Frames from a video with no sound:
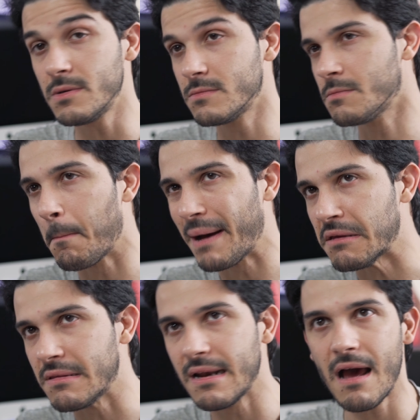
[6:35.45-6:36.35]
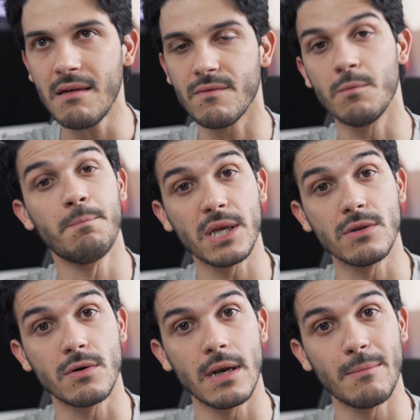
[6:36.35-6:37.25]
un paio di live, un paio
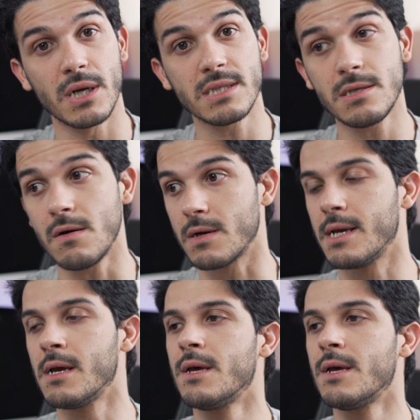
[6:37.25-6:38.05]
di collaborazioni